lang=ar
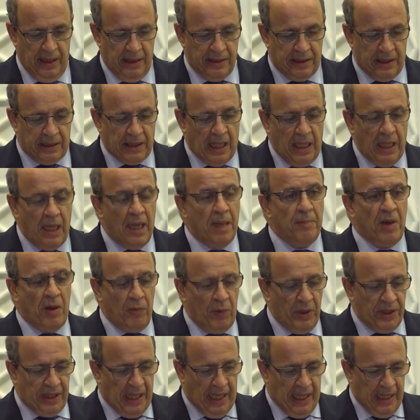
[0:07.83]
تطلب
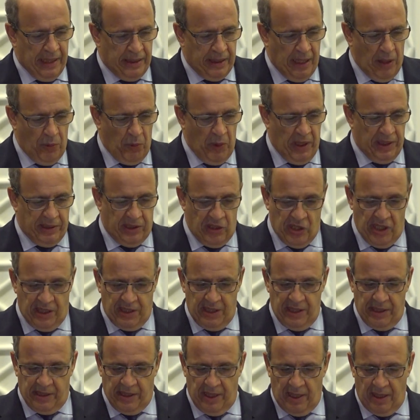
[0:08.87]
وضع أدوات
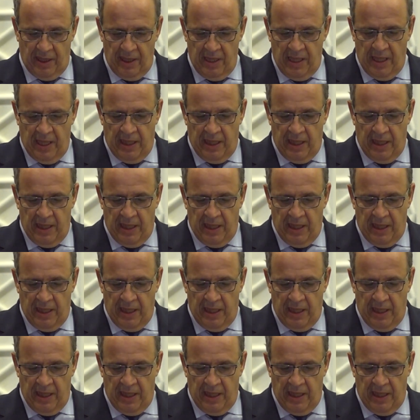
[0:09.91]
جديدة